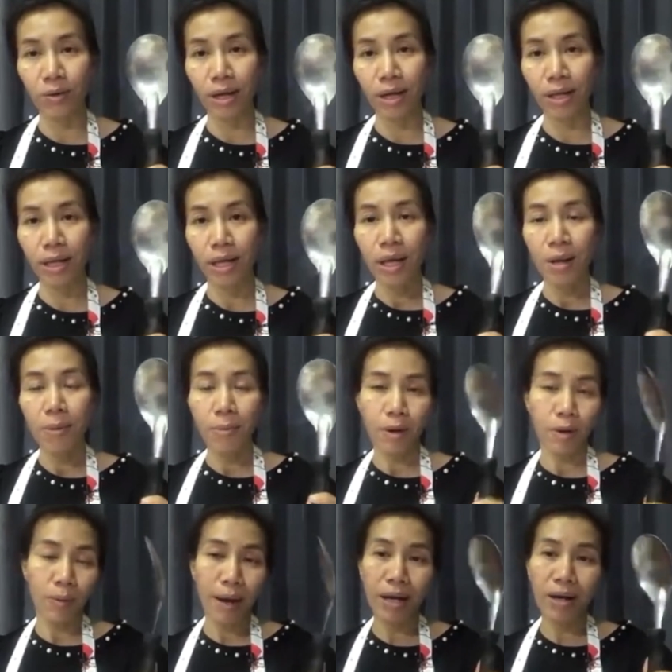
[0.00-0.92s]
วยเพ
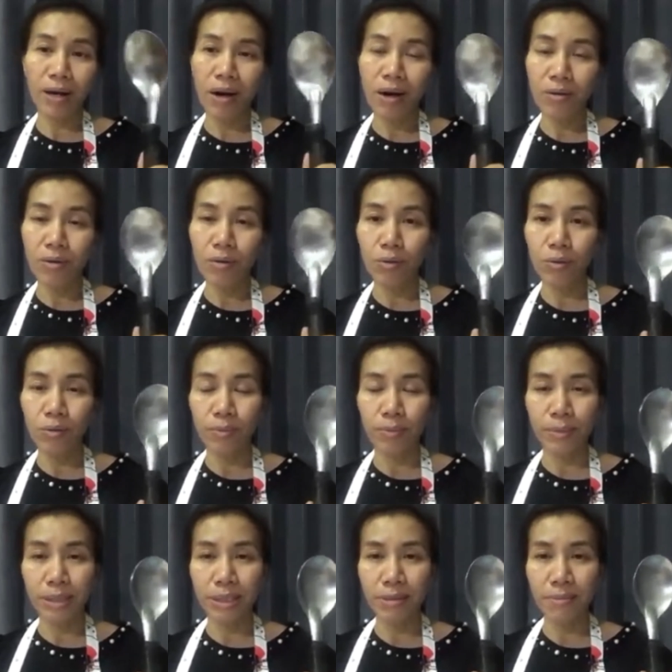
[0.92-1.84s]
ราะว่ากล้องครู
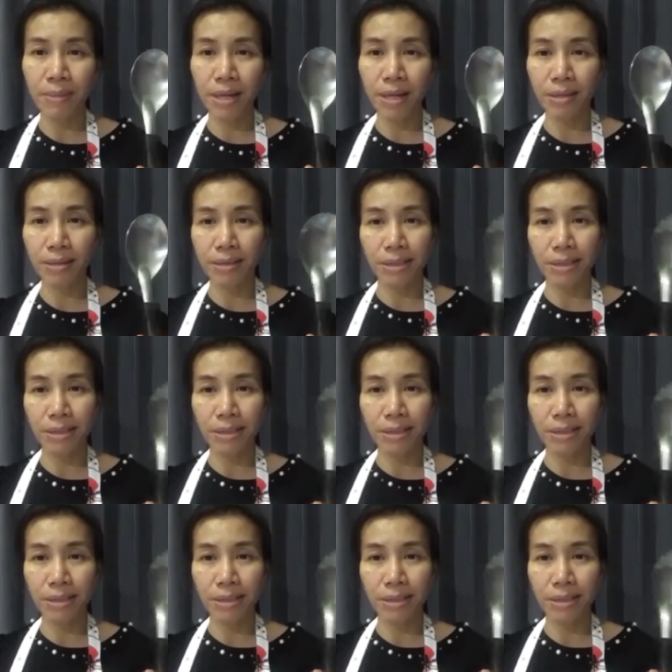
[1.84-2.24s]
จะมา